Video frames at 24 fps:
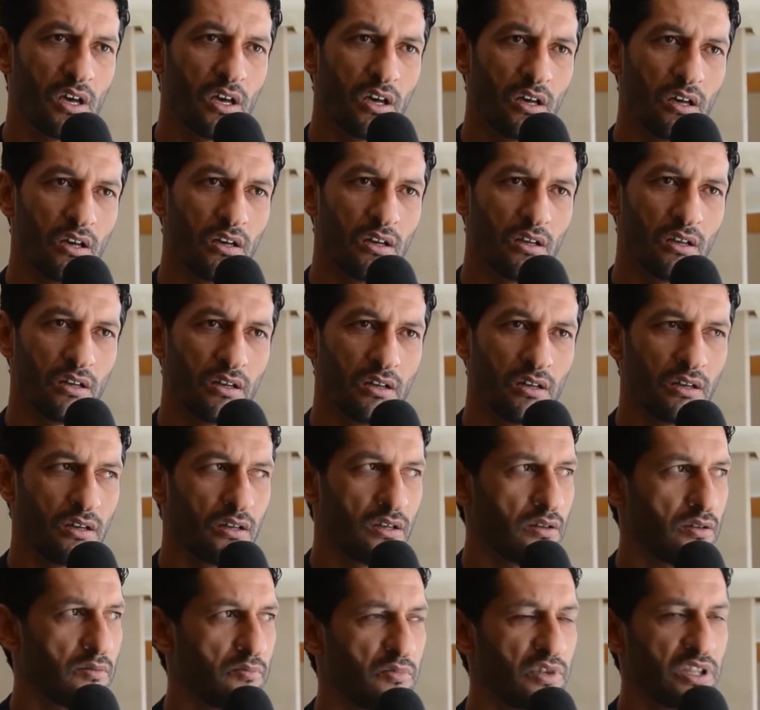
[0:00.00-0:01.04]

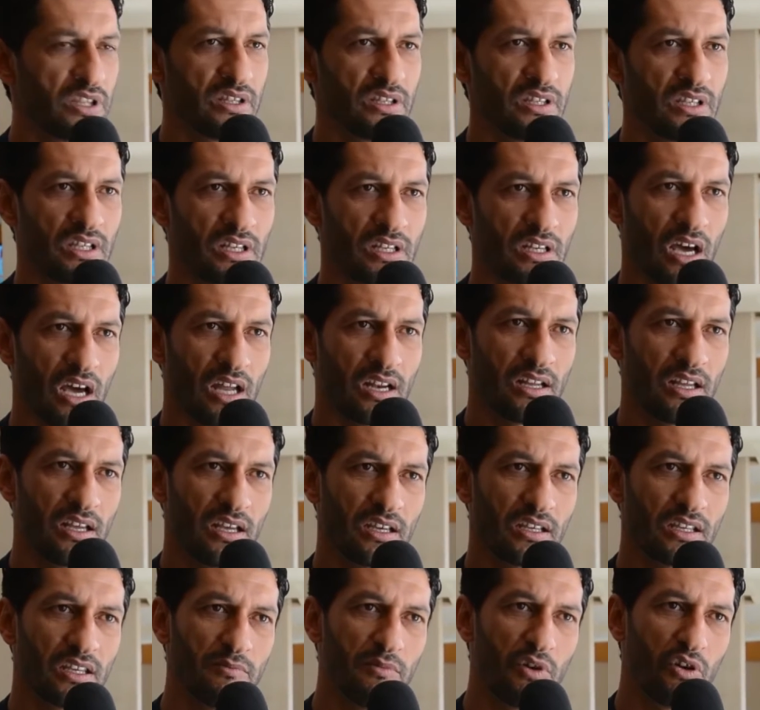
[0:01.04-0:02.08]
آه، متنين
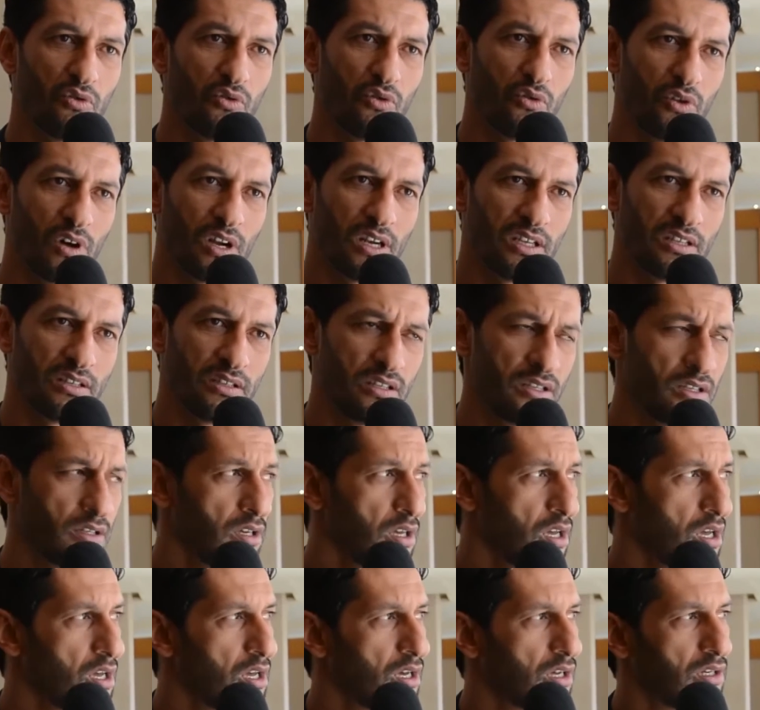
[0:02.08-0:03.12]
على كيما نقولوا على يديه
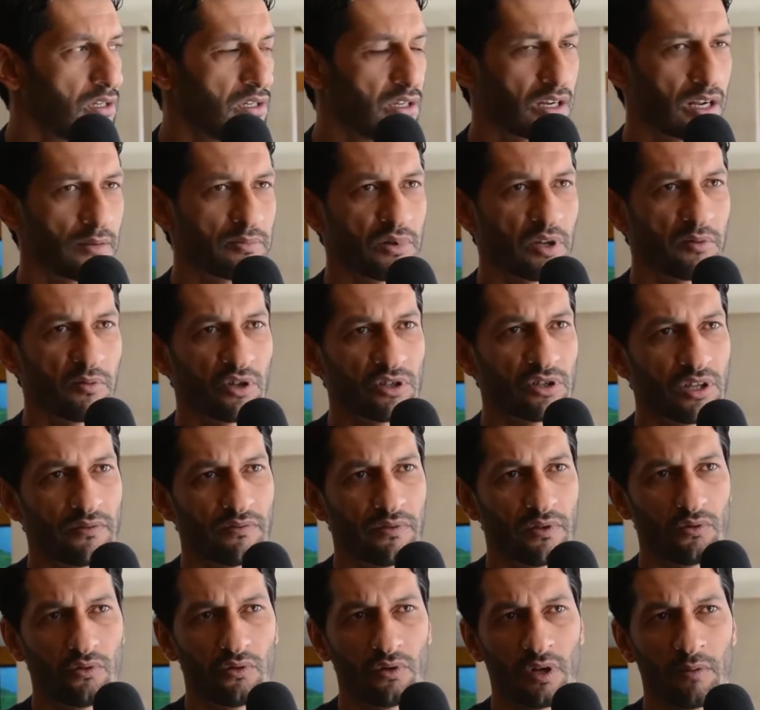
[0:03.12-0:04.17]
للرابطه
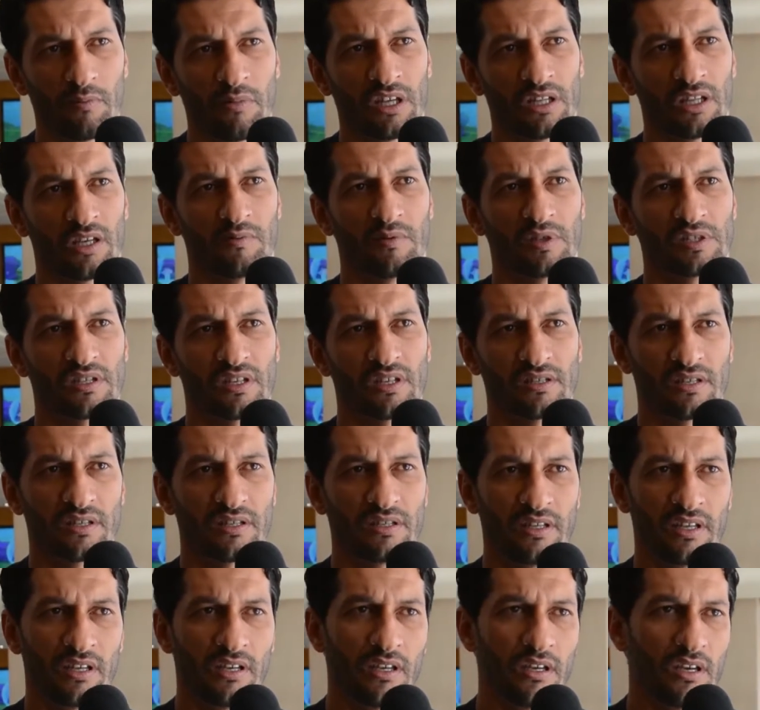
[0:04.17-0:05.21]
المحترفه الاولى بعد 15
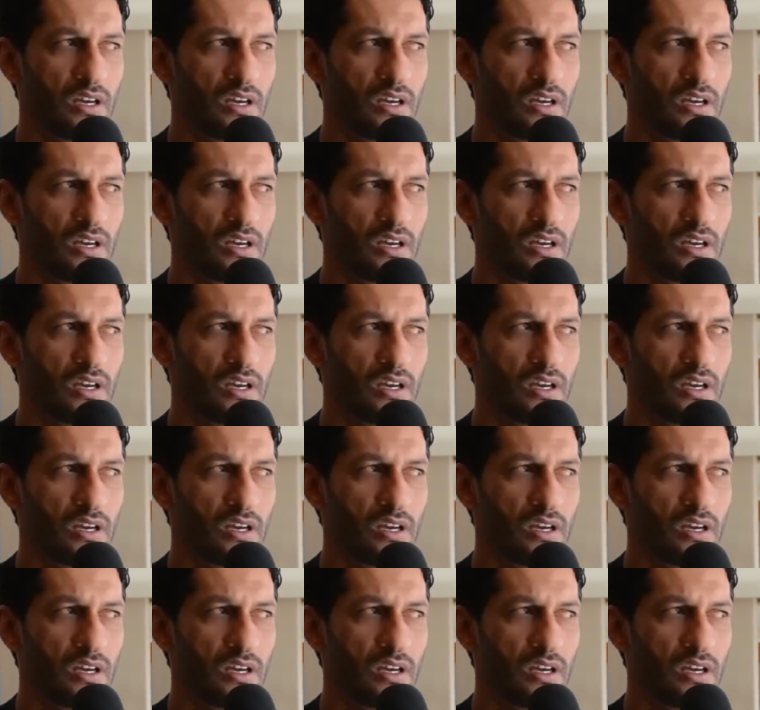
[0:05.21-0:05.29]
سنه